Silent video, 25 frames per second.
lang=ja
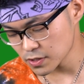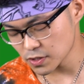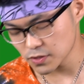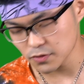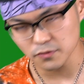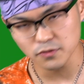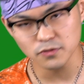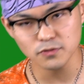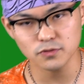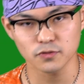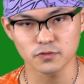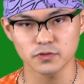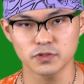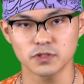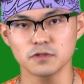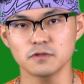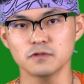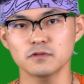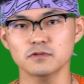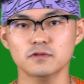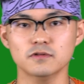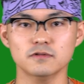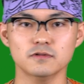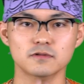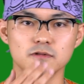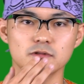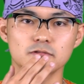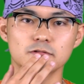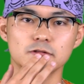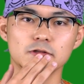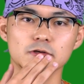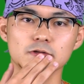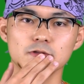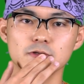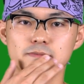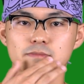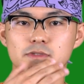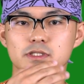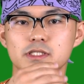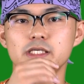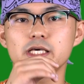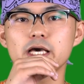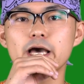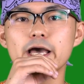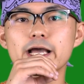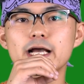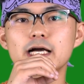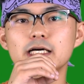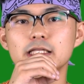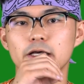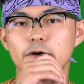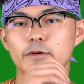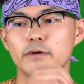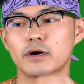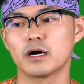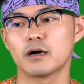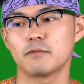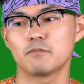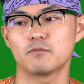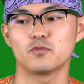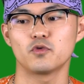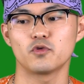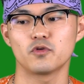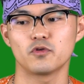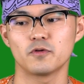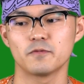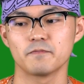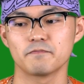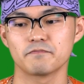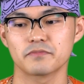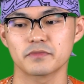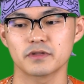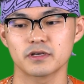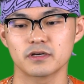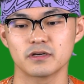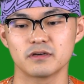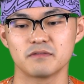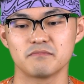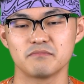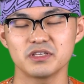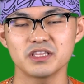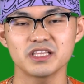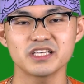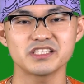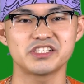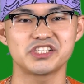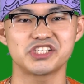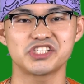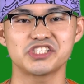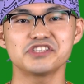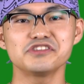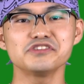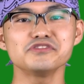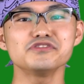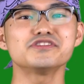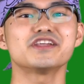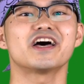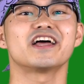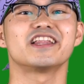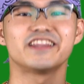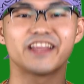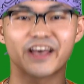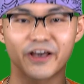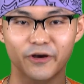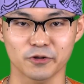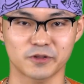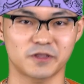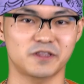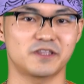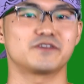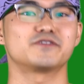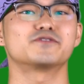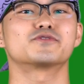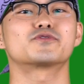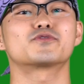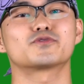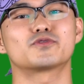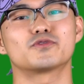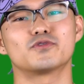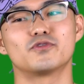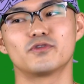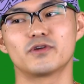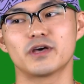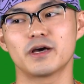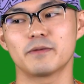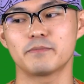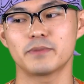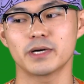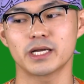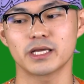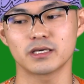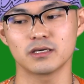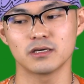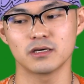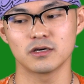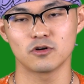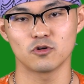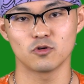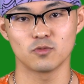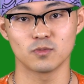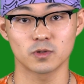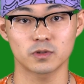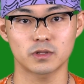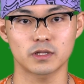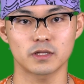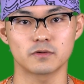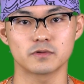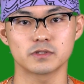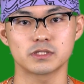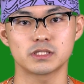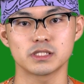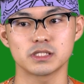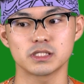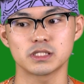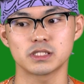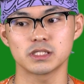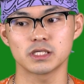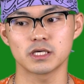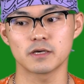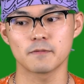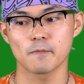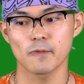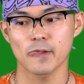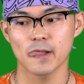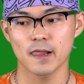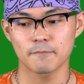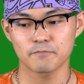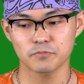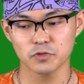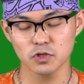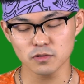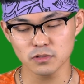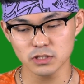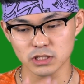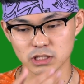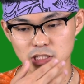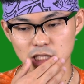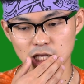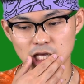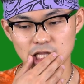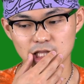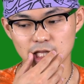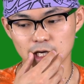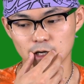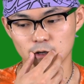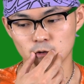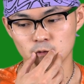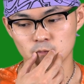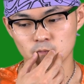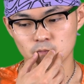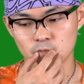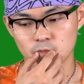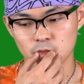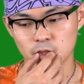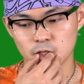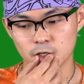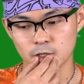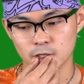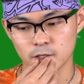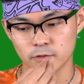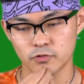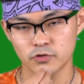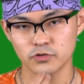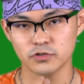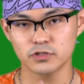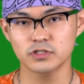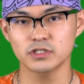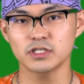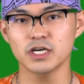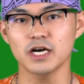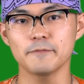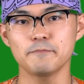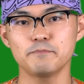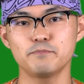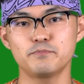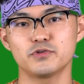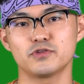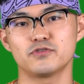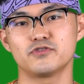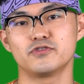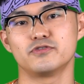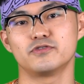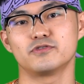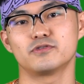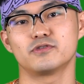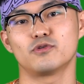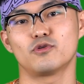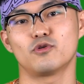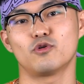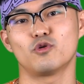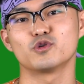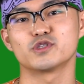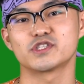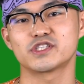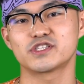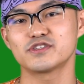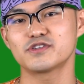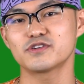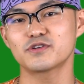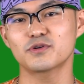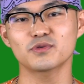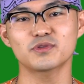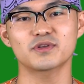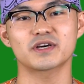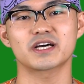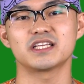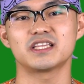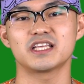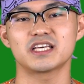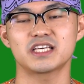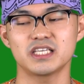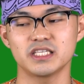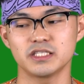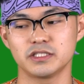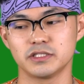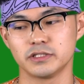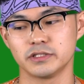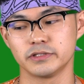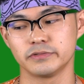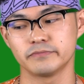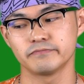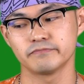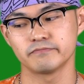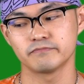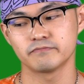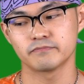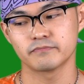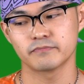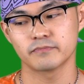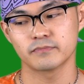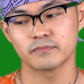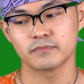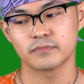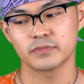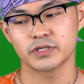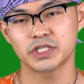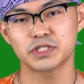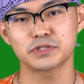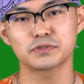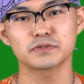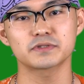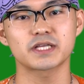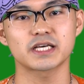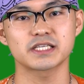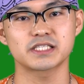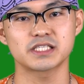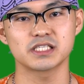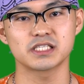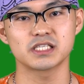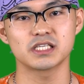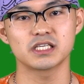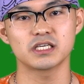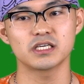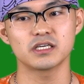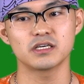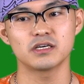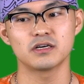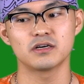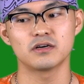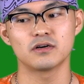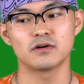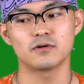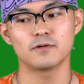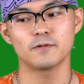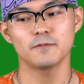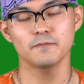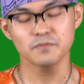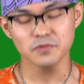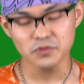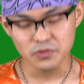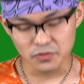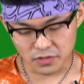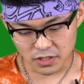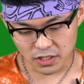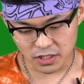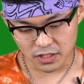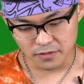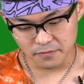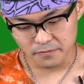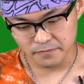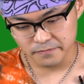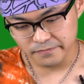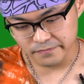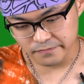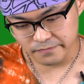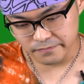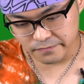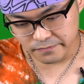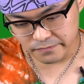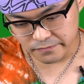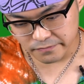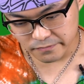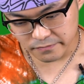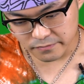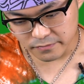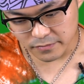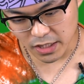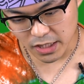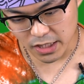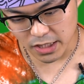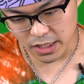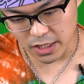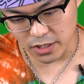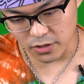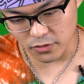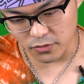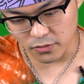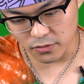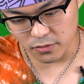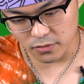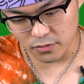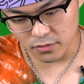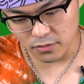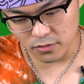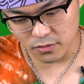その土俵との向き合い方はもう、みんな自由なんだよっていうことをやっぱり思ってほしいし、特になんだろう、フックアップをすることができる人たちに、本当に、なんだろ